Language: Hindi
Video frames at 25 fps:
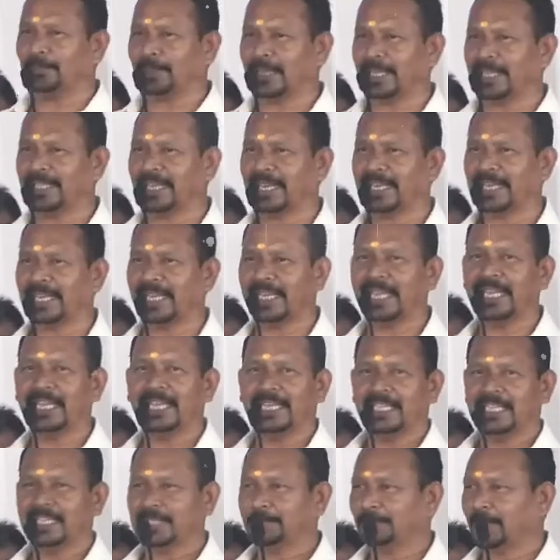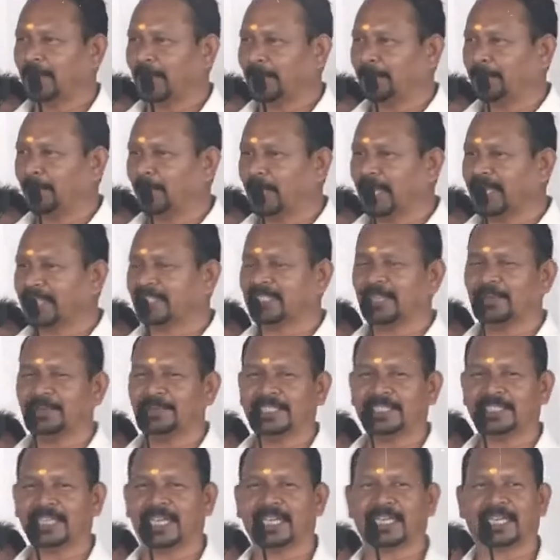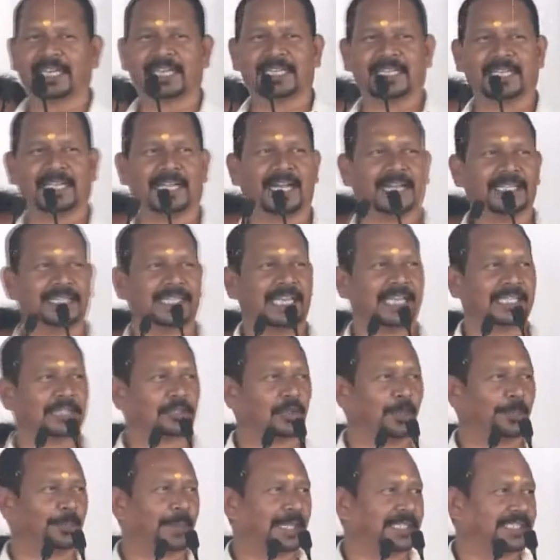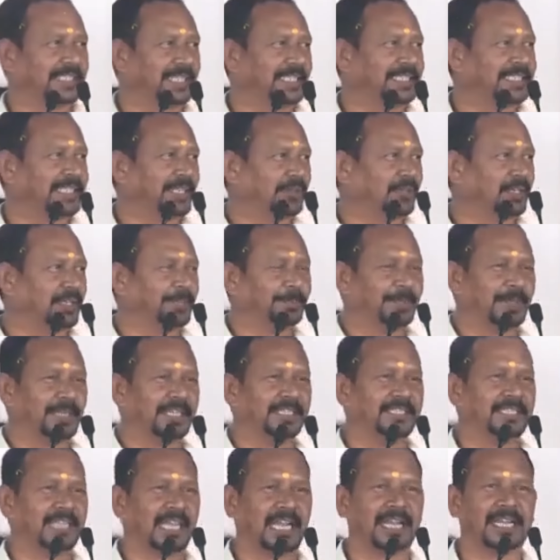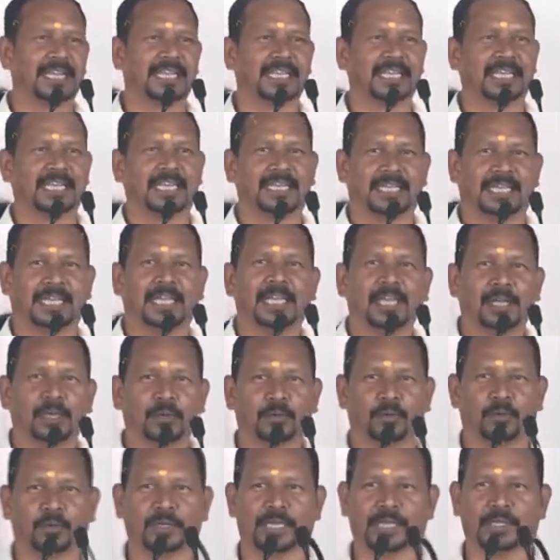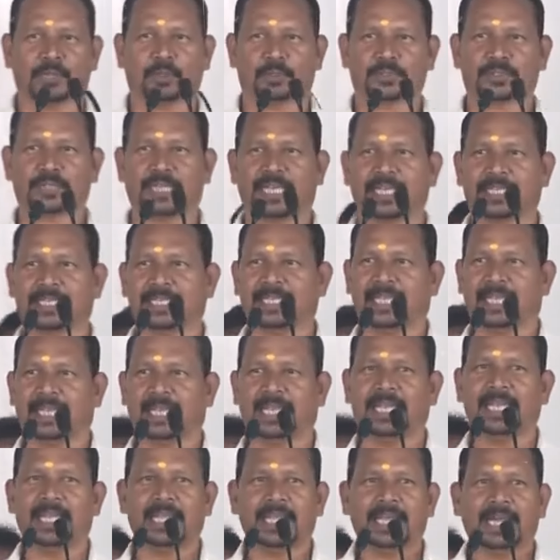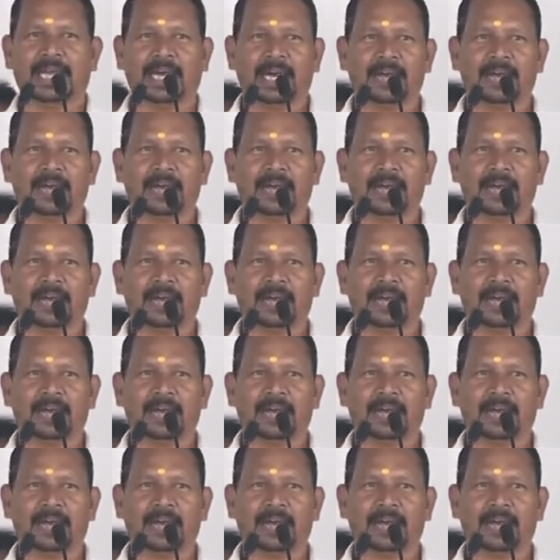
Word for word: चंपादा ने इस पर पुनर्समीक्षा करके आज 125 यूनिट फ्री जलाने के लिए उन्होंने घोषणा किया है